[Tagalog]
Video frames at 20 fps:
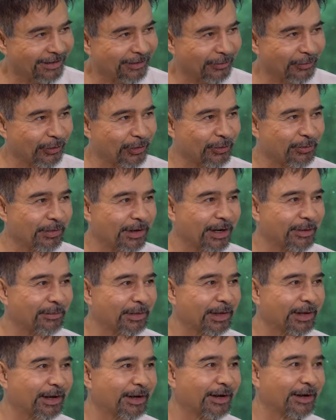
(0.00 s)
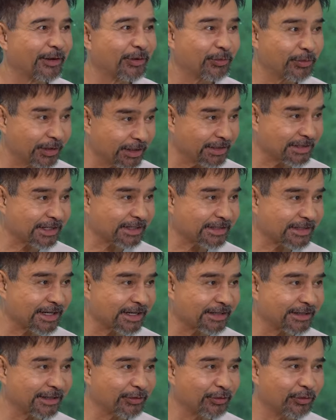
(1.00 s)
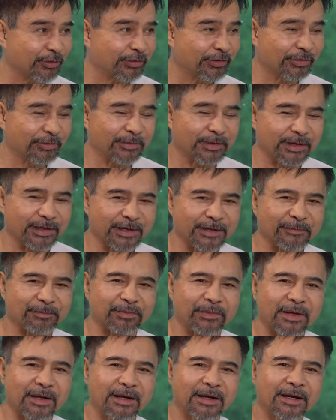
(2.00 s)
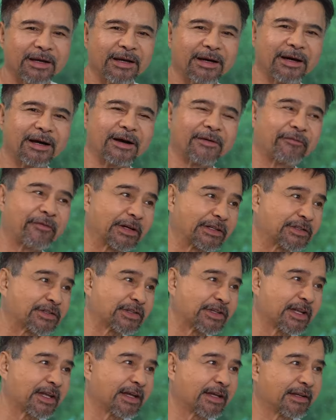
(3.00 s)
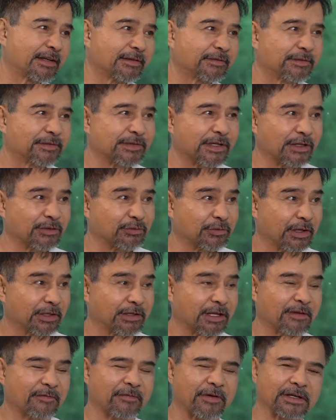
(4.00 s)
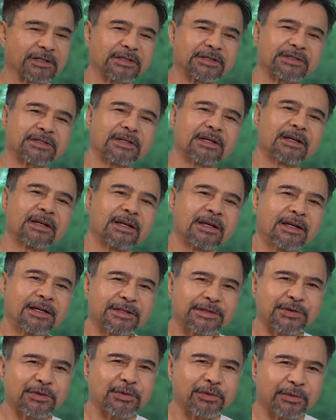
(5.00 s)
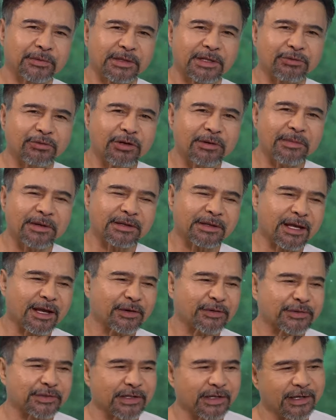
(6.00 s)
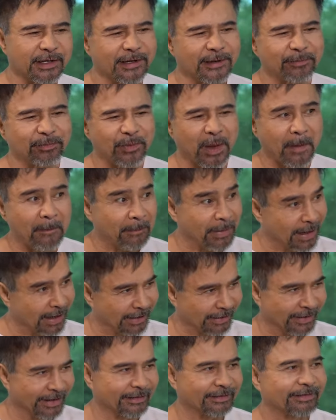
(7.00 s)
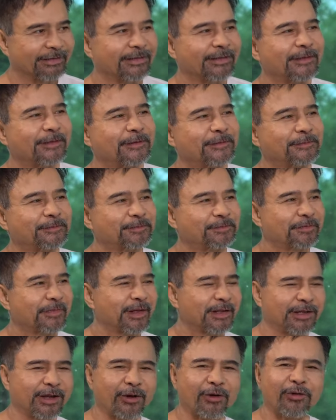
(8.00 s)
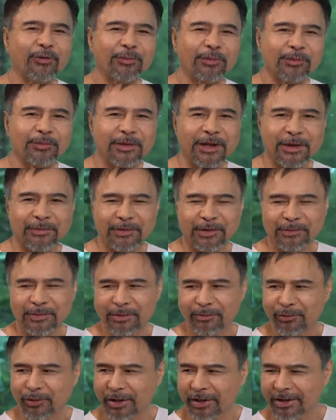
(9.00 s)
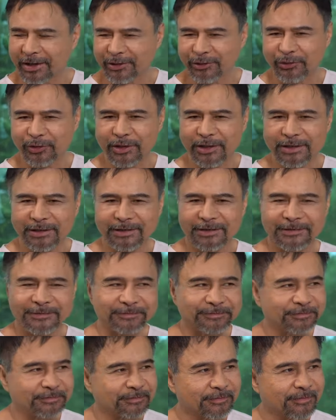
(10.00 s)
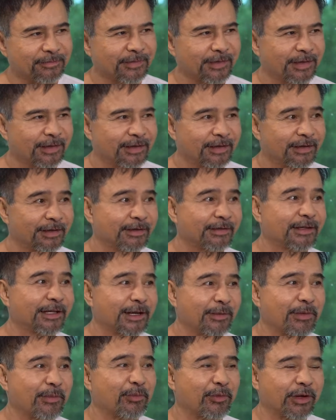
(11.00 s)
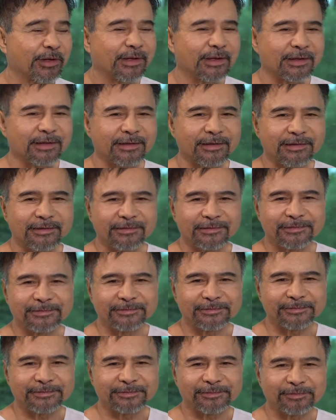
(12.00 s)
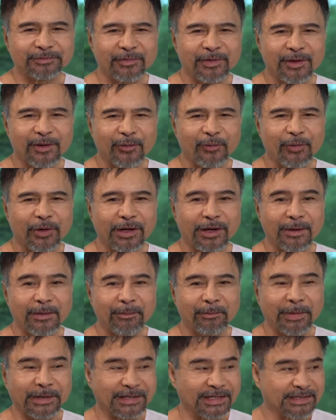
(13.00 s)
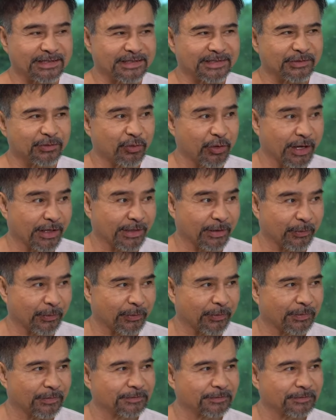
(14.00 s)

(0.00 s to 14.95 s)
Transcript: O yung mga, ma, yung diniscuss natin, no? Mm-hmm. Yung mga uh, fats na yan, saturated fats. So, dito naman tayo sa maalat. Nako, problema ng mga Bulakenyo yan. Hindi kami pwedeng walang patis nung araw.